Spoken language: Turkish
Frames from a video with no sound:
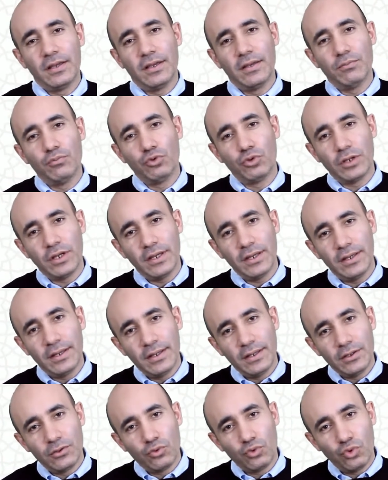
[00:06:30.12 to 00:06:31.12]
E, bu da
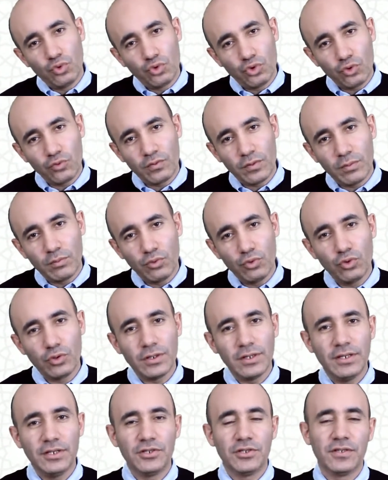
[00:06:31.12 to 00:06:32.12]
küçük ve
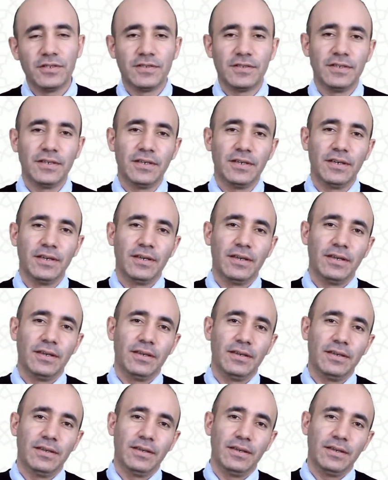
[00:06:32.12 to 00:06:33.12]
büyük ilişkisi
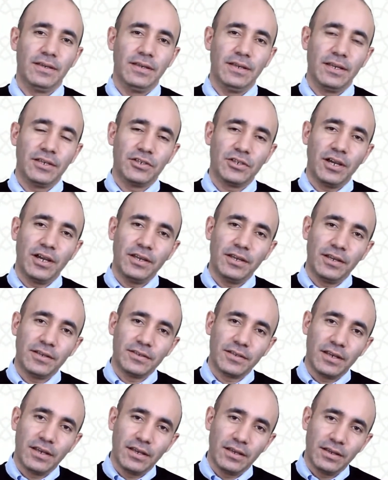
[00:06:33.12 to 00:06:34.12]
e, ile
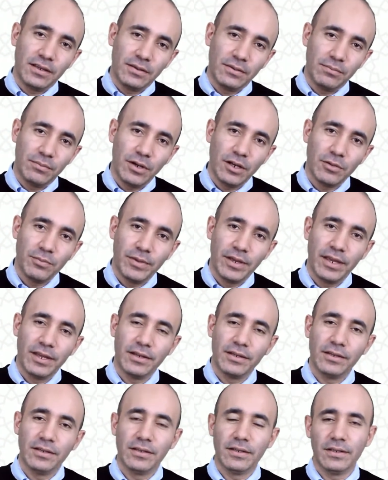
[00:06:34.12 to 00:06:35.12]
kainata
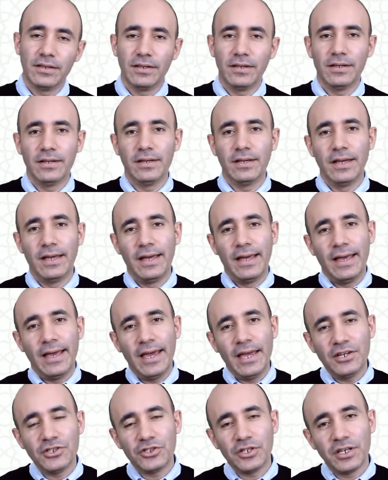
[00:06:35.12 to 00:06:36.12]
bakmayan,
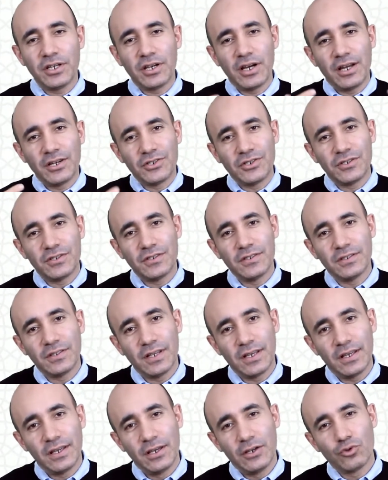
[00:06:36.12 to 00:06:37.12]
her şey
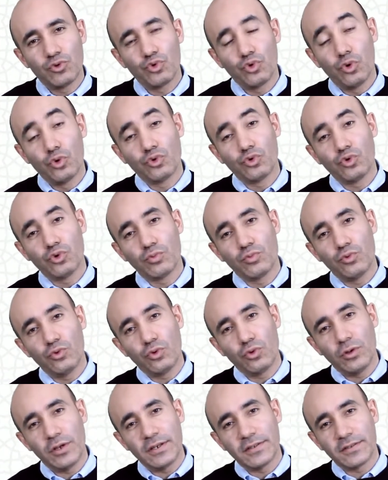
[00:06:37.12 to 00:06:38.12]
karşısında sonsuz
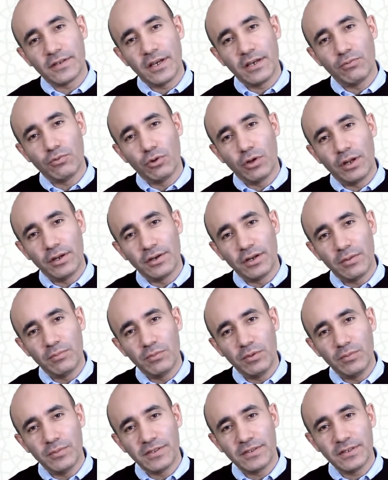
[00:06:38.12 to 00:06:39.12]
büyüklüğe sahip olan
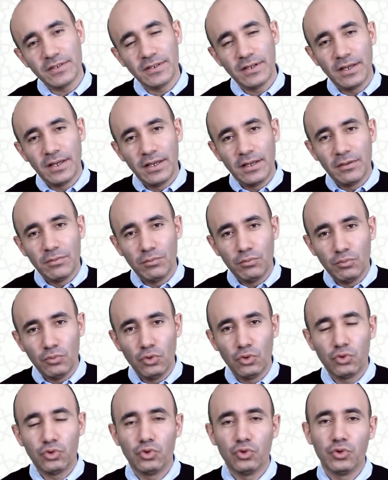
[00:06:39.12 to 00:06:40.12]
Rabbimizin
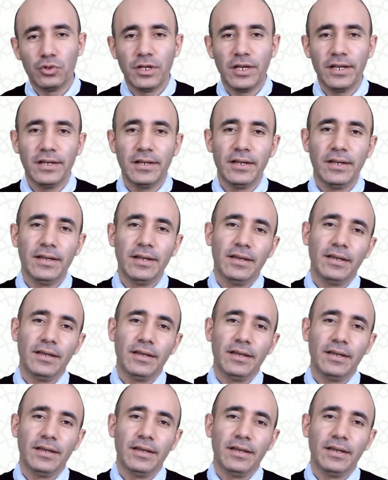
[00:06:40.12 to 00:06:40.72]
mülkünden